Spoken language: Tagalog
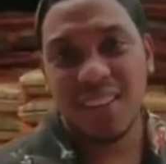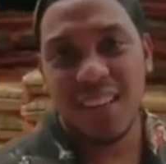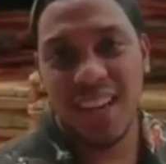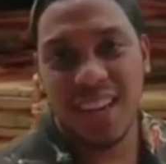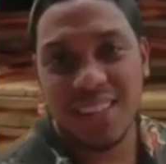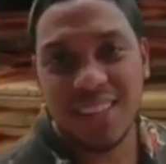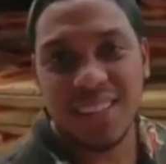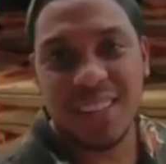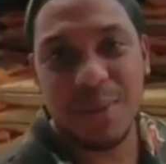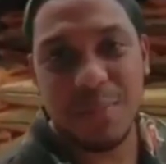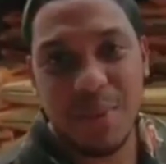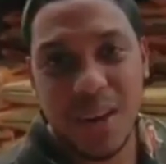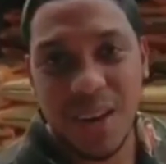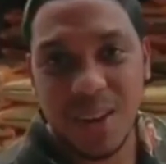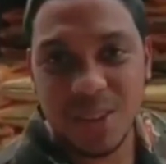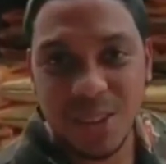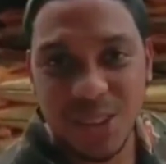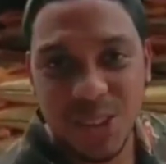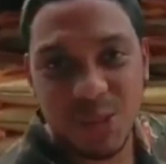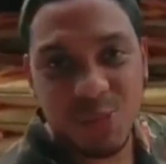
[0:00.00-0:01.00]
sa Extreme
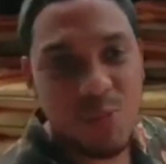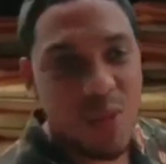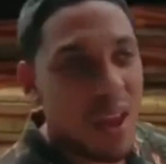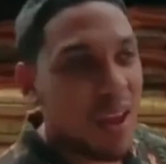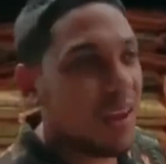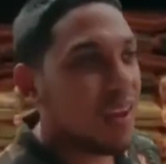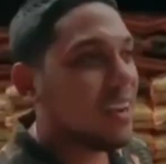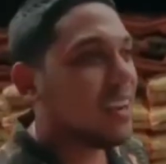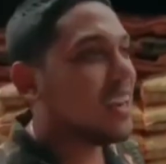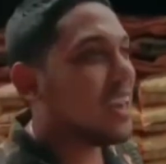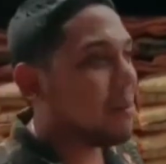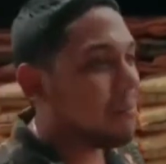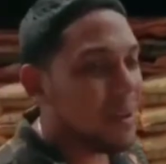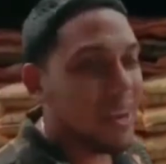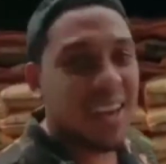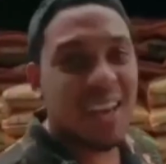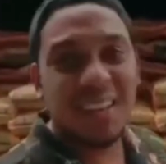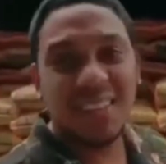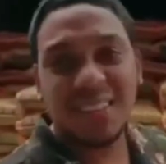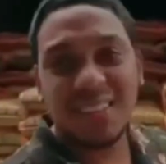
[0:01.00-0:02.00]
House,
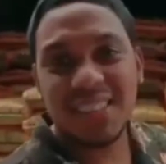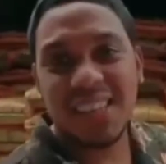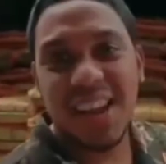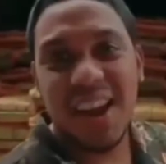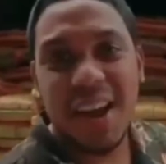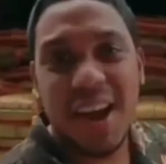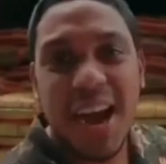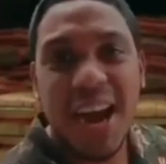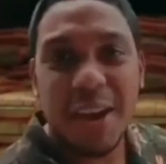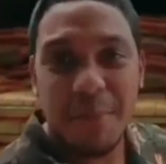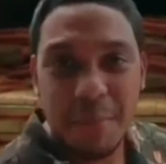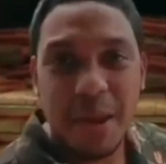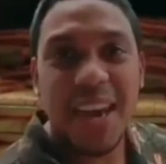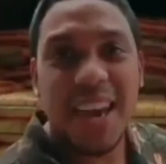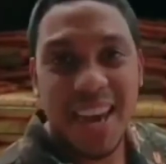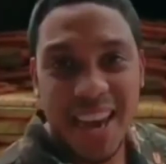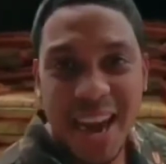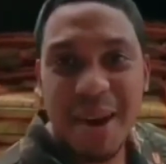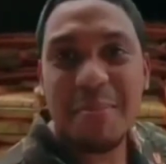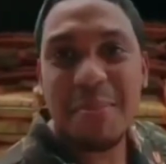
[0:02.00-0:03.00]
kami ay
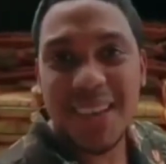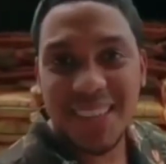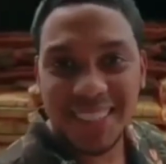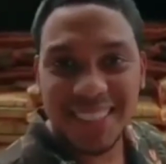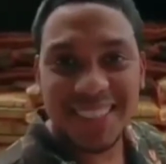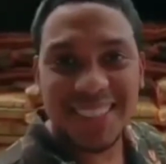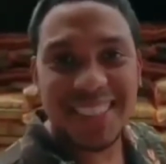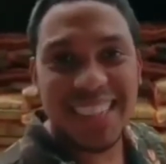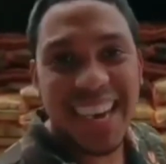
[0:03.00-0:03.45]
mayayaman.